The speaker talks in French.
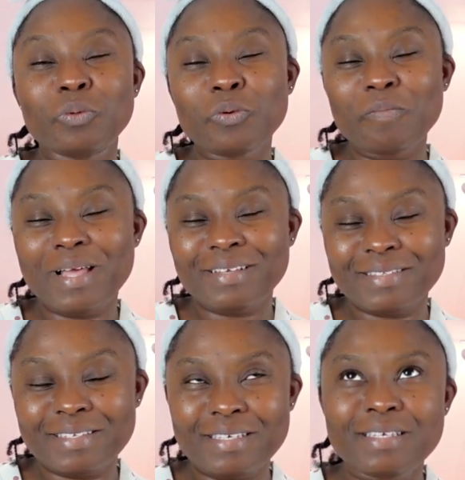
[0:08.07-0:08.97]
Le
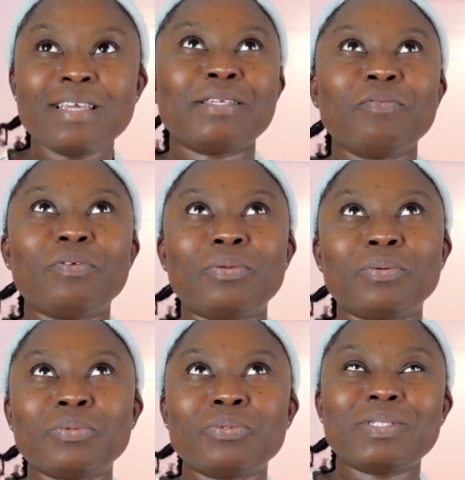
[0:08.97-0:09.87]
mardi, c'est une
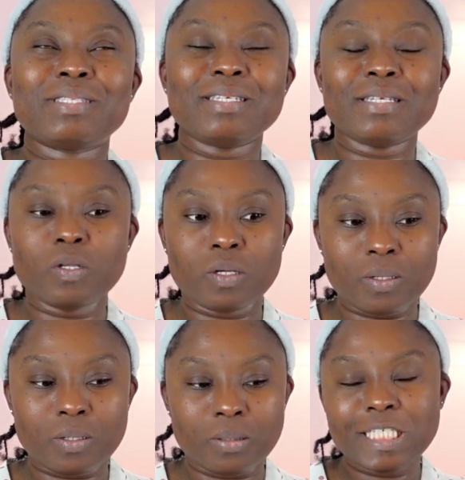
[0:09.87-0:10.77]
vidéo du style
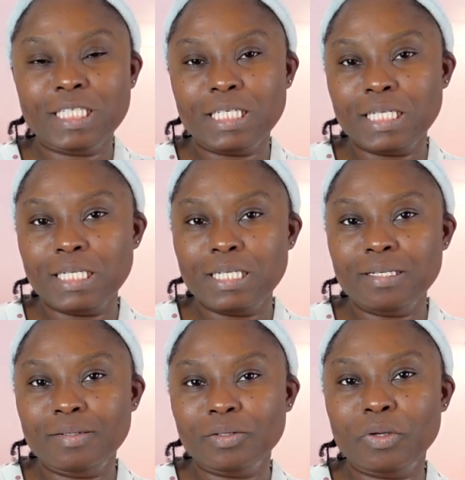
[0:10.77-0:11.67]
euh, chill,